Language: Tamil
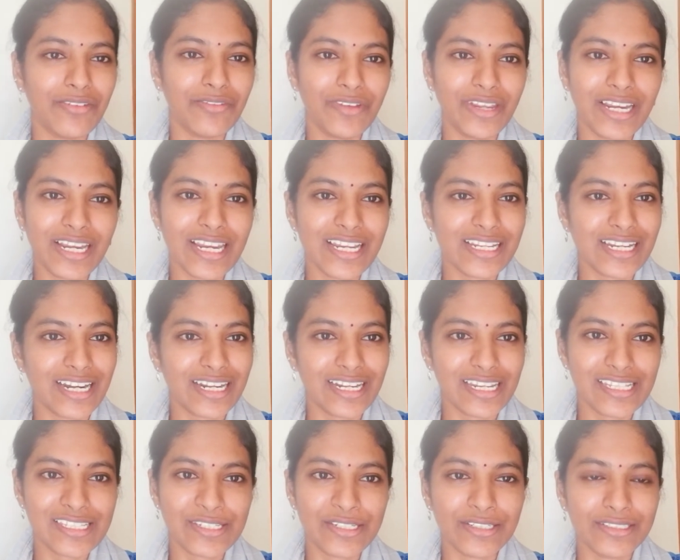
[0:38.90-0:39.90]
வீக்லி
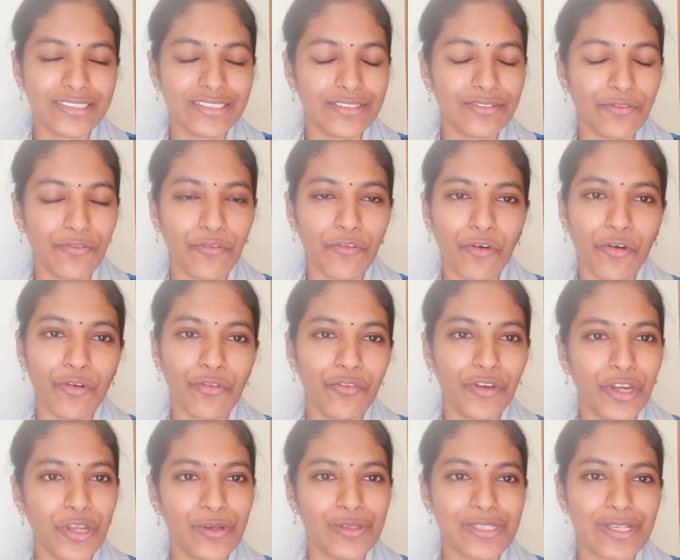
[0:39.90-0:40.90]
அட்லீஸ்ட் ஃபோர்
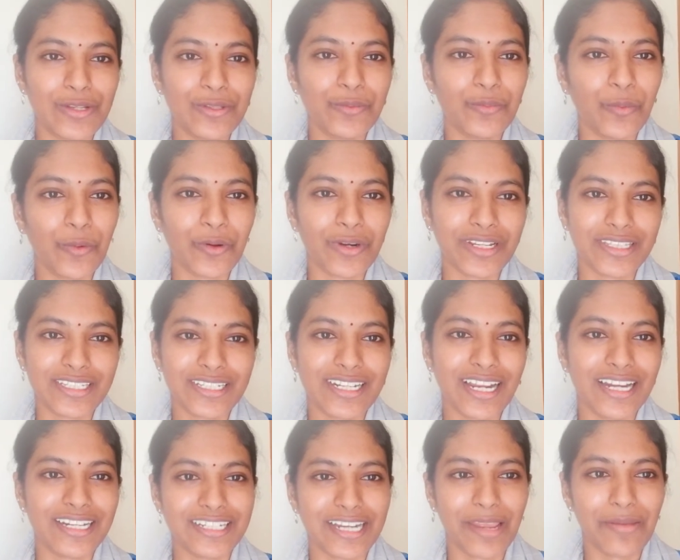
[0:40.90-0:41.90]
வீடியோஸாவது போடுறதுக்கு
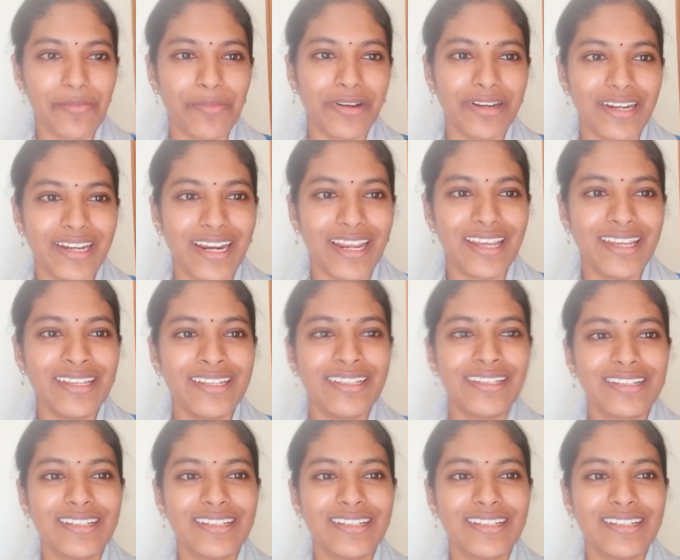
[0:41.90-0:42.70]
நான் ட்ரை பண்ணுறேன்